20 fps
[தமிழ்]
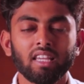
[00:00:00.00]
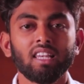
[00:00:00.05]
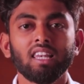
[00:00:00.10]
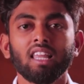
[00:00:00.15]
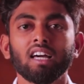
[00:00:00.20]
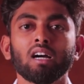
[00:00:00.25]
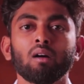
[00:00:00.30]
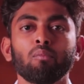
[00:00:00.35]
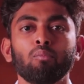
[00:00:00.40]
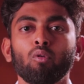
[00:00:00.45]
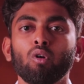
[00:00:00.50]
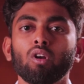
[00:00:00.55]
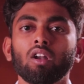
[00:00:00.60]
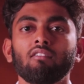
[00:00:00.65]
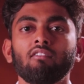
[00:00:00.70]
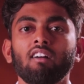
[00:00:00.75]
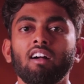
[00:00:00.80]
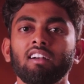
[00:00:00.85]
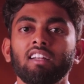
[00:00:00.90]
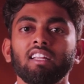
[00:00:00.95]
இல்லைங்க
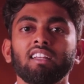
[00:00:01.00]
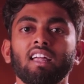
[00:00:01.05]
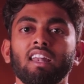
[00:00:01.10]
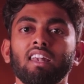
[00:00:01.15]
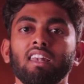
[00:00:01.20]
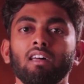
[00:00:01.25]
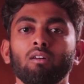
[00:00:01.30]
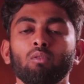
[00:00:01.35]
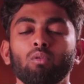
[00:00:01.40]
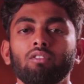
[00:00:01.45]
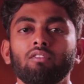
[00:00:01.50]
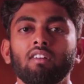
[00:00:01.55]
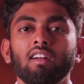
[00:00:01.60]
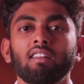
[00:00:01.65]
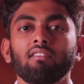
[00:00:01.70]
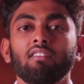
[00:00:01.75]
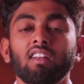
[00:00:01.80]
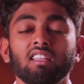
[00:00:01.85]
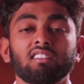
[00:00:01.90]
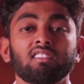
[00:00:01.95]
போன வாட்டி நல்ல ஒரு வெ
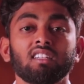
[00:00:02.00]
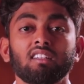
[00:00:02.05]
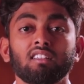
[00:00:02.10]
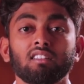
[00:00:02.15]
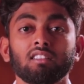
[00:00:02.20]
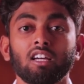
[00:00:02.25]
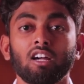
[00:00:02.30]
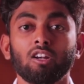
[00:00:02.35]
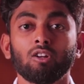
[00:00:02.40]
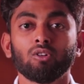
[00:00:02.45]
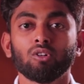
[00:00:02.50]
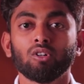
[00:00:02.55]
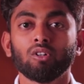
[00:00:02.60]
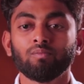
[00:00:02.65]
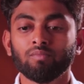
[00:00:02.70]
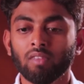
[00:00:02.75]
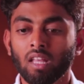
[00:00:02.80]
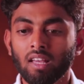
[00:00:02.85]
விளைச்சல் இருந்தாலும்